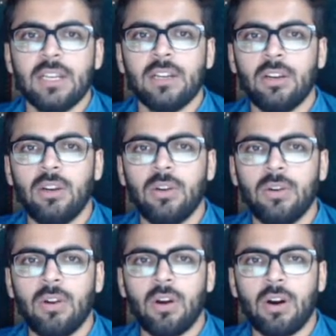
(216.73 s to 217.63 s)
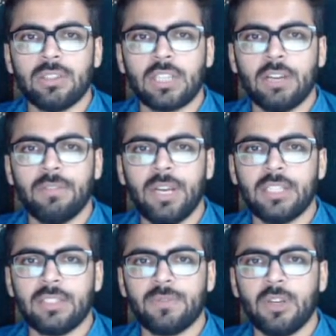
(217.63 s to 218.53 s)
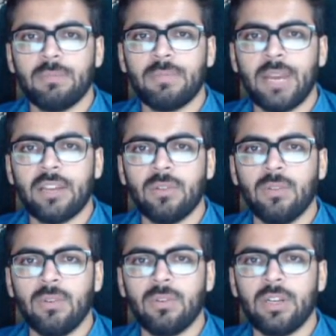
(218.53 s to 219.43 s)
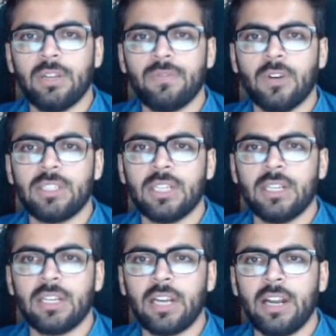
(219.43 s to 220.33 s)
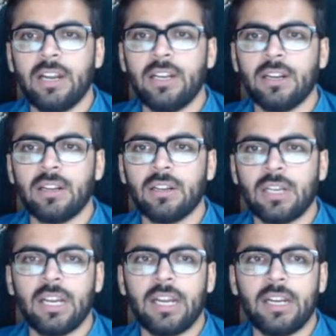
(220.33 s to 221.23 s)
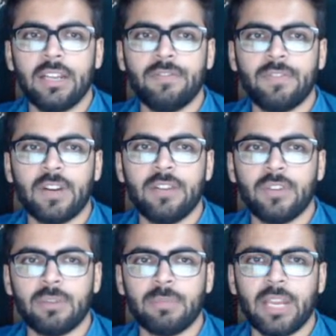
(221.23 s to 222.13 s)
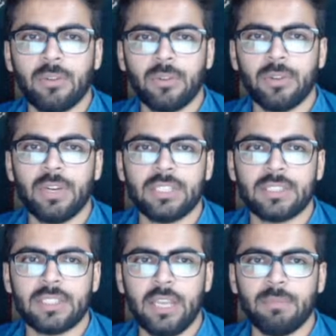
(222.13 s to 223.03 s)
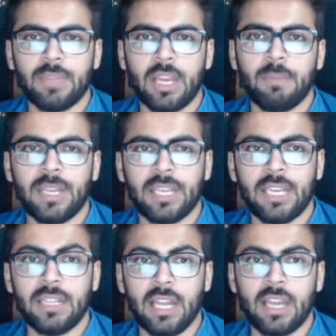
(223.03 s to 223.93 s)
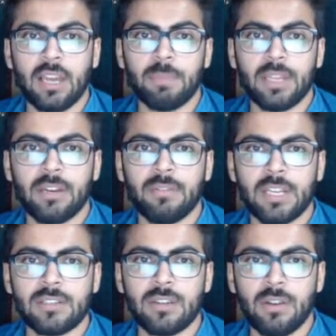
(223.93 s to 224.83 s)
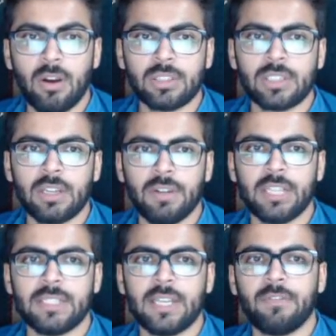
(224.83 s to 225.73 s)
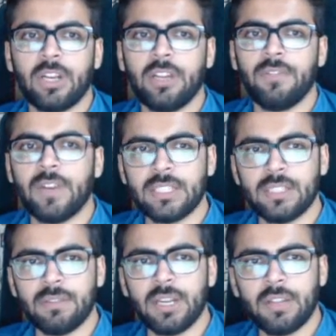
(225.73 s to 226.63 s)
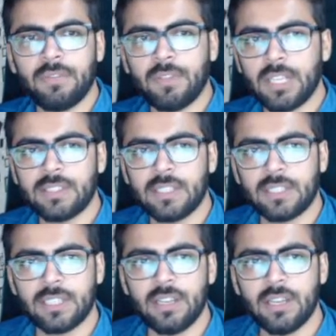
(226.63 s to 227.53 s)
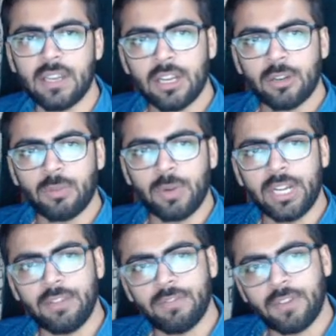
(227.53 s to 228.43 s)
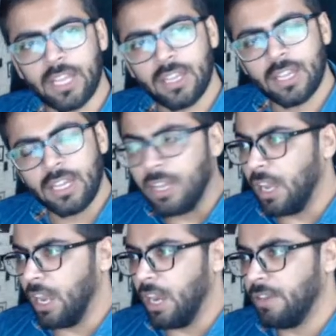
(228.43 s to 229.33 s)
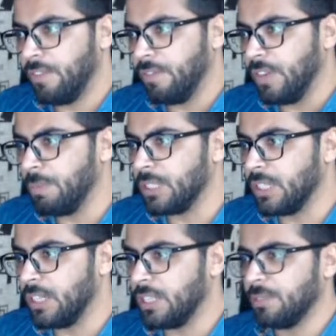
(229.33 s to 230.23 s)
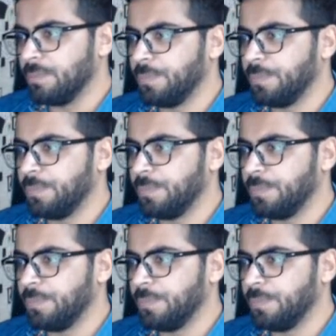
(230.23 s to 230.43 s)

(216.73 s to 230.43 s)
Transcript: लॉस कवरेज फॉर माइक्रो लोन डिफॉल्ट अंडर क्रेडिट गारंटी फंड फॉर माइक्रो यूनिट स्कीम यहाँ पे कितना यहाँ पे रिवाइज लॉस कवरेज है फोर्टी फाइव सेवेंटी फाइव सिक्सटी ट्वेंटी फाइव एंड फिफ्टी परसेंटेज